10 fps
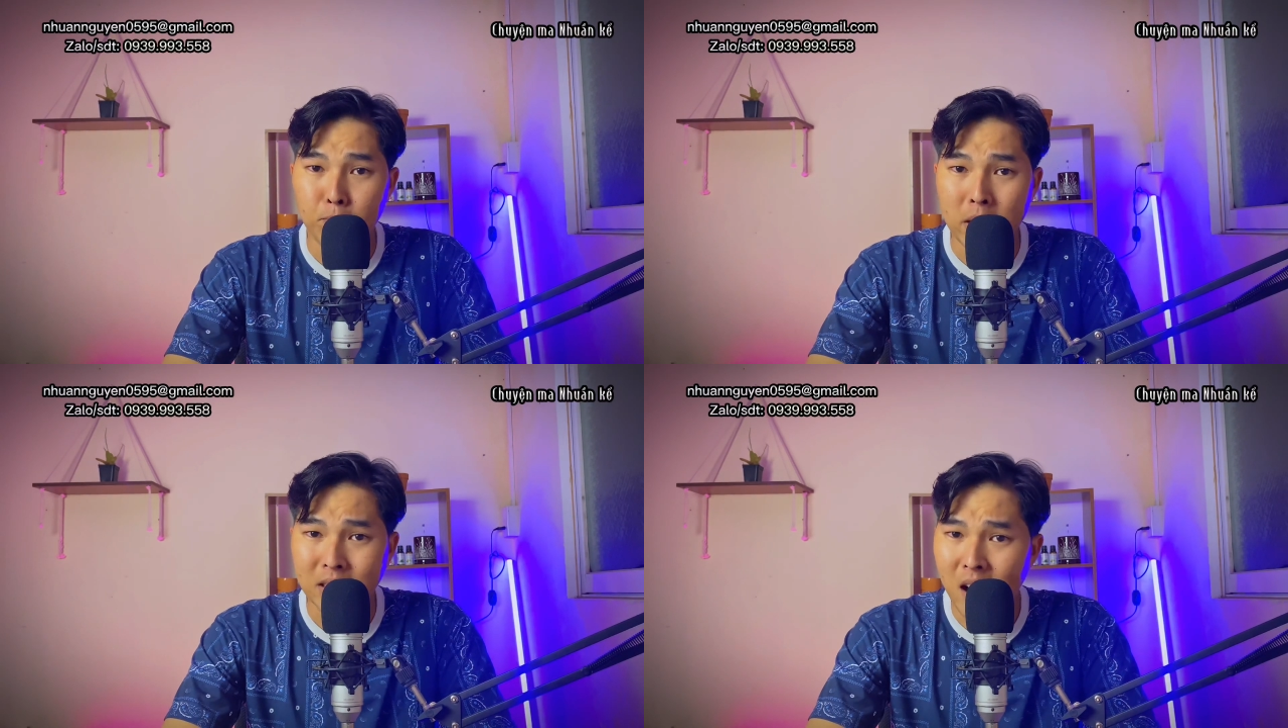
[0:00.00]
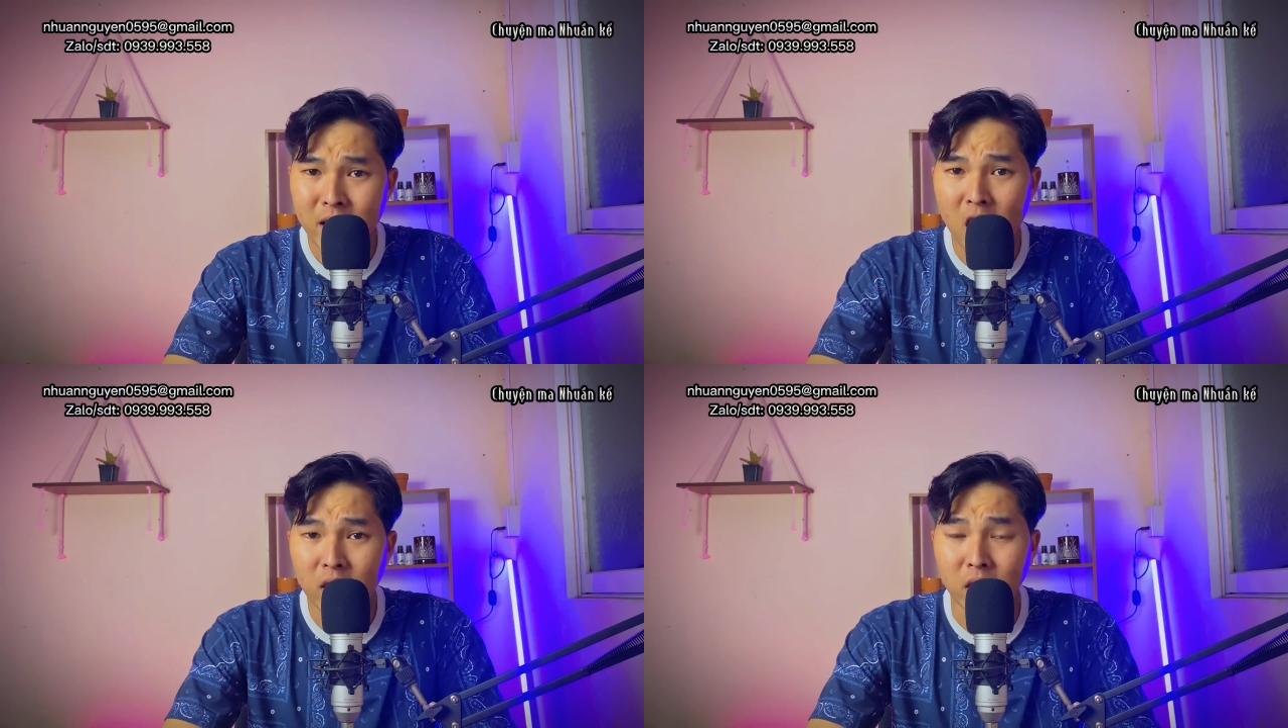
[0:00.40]
mà tới
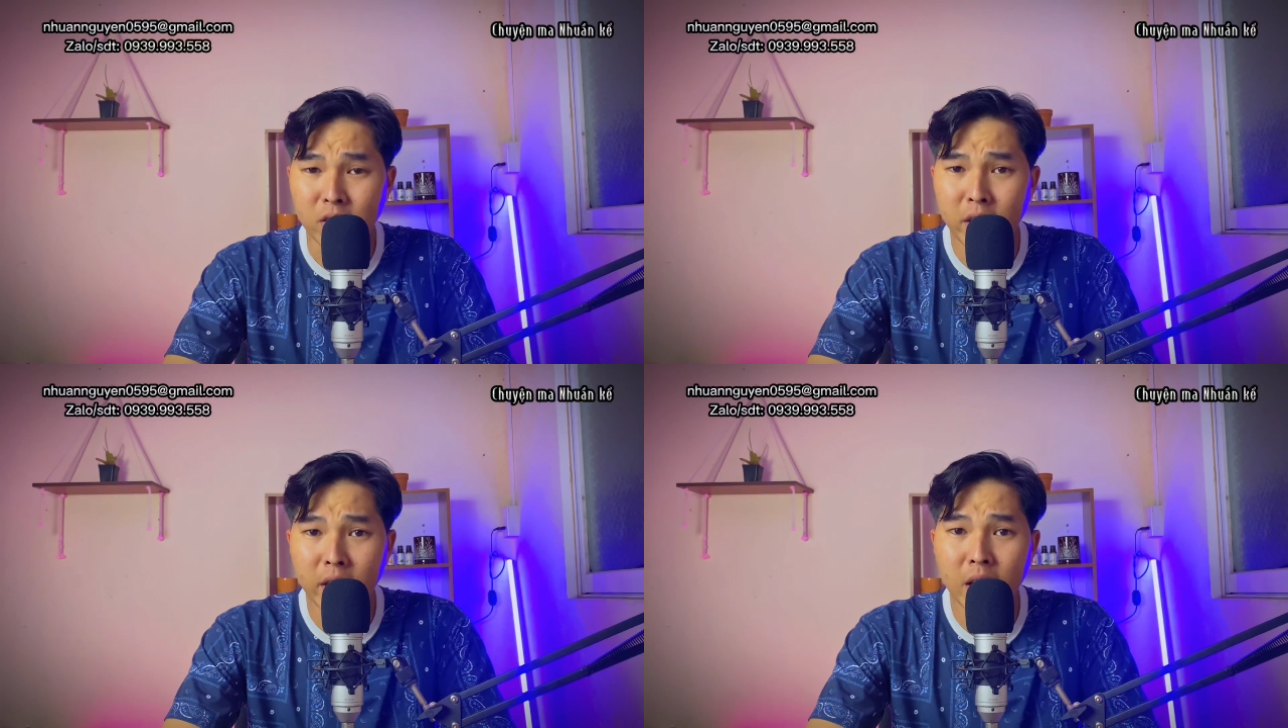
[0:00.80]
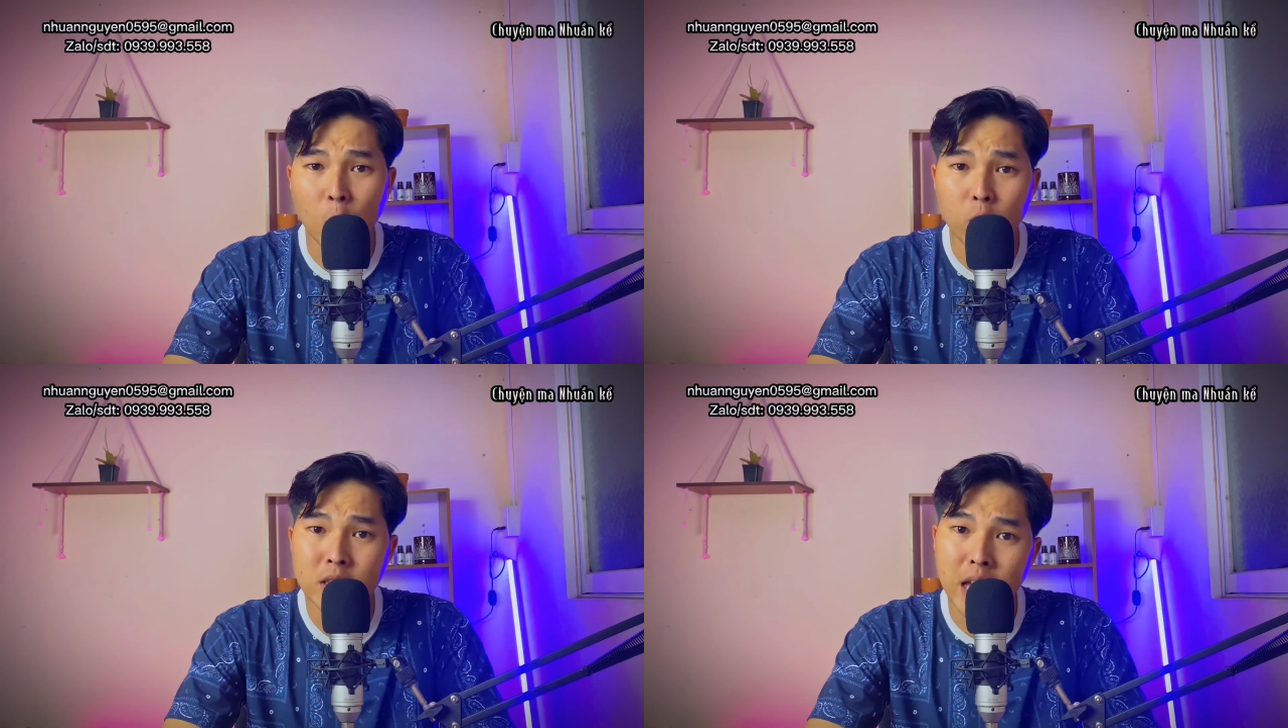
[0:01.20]
đó tự nhiên ở
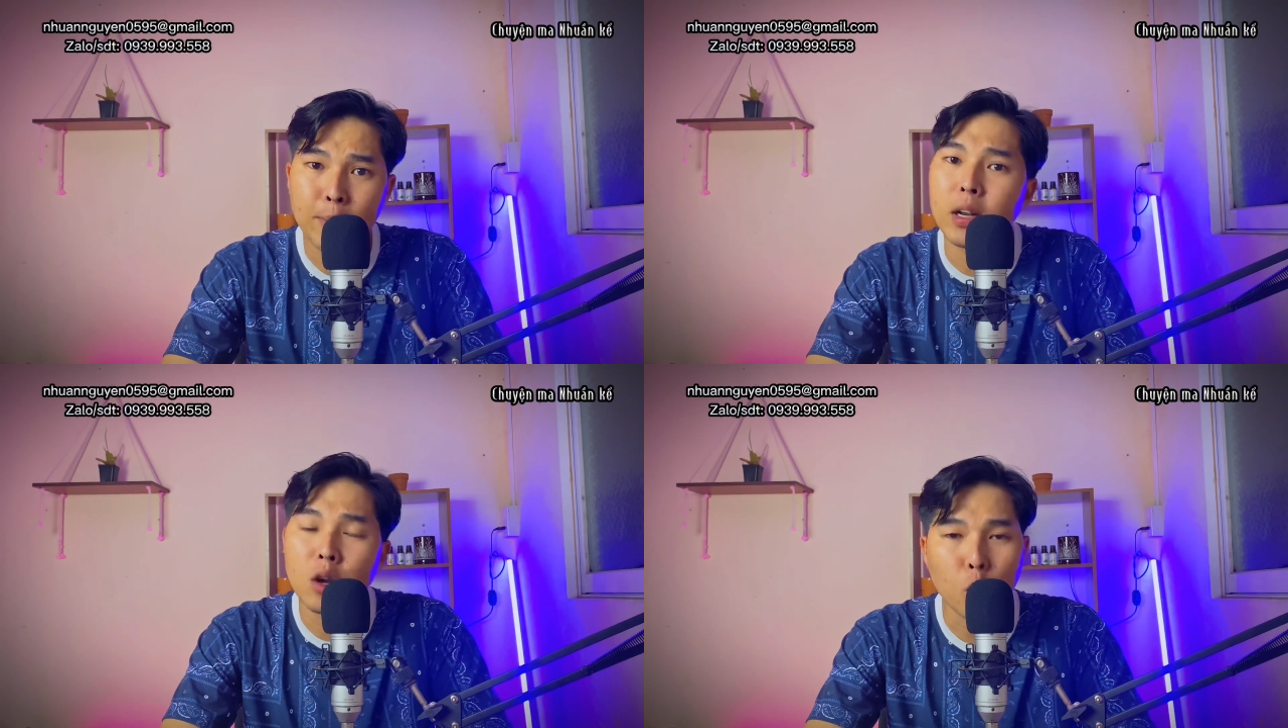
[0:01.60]
đâu cái xe mình nó